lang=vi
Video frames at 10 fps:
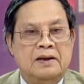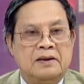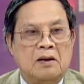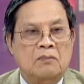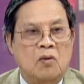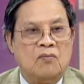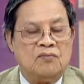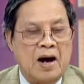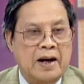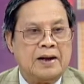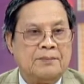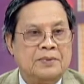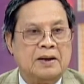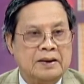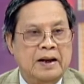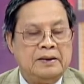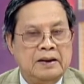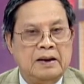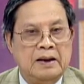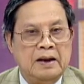trong một hai năm gần đây
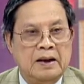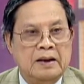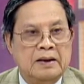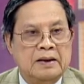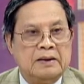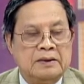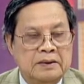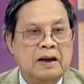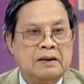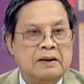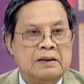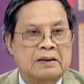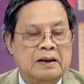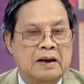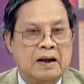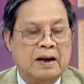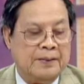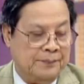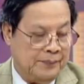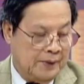thì thứ nhất
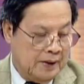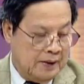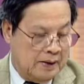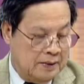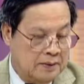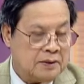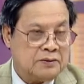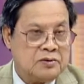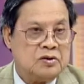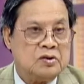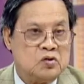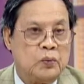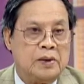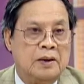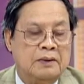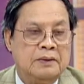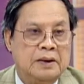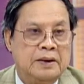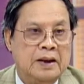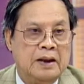là nước Sweden
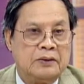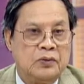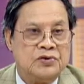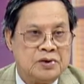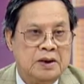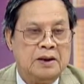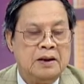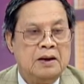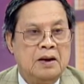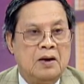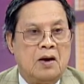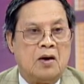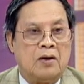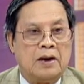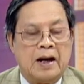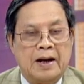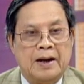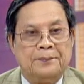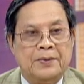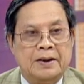tức nghĩa là thụy sĩ họ
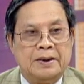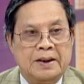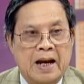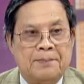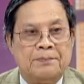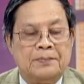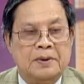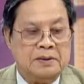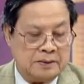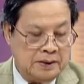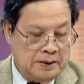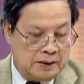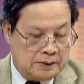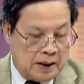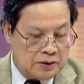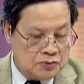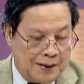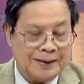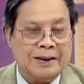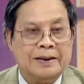đã ghép được tức là
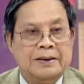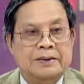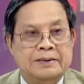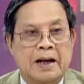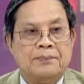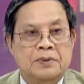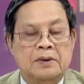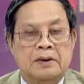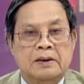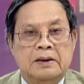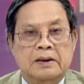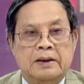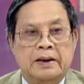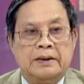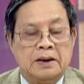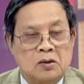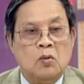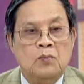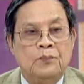transplant ghép được cái tử cung